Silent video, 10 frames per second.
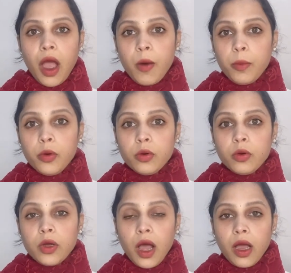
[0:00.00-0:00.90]
అప్పుడు
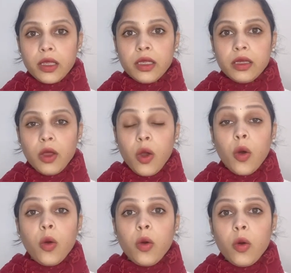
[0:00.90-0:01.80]
కాకి
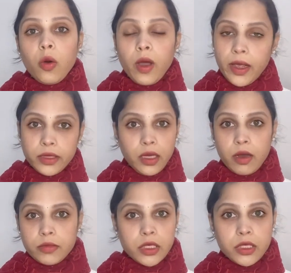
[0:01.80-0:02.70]
ఓహో అయితే
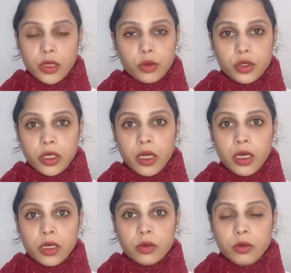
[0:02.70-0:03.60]
హంస సంతోషంగా
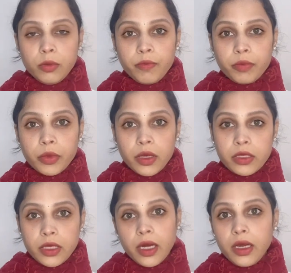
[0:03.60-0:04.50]
లేదు
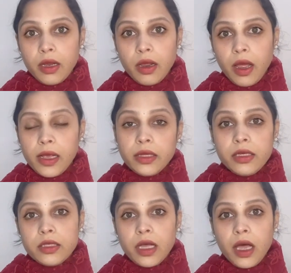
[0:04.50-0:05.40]
సరే అయితే
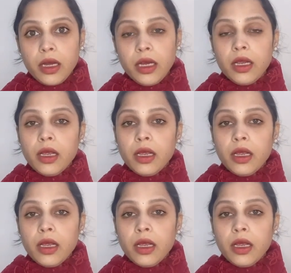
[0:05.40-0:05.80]
ఈసారి